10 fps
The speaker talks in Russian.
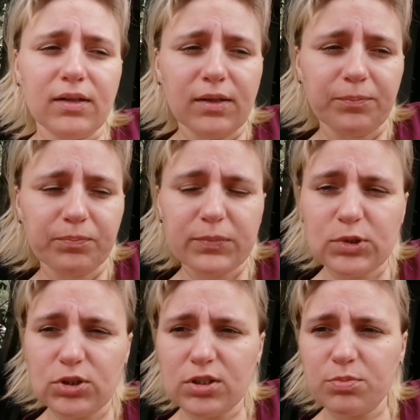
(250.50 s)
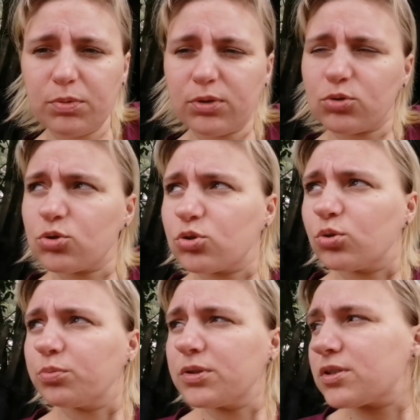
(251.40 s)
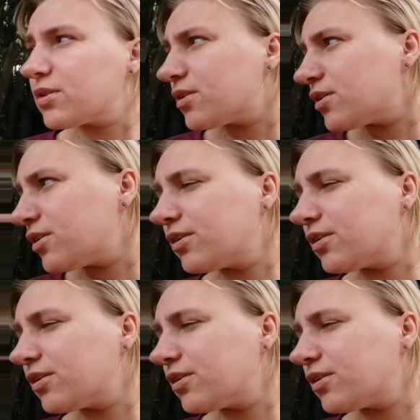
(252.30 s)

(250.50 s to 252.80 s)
Ладно, сейчас покажу, что у меня сына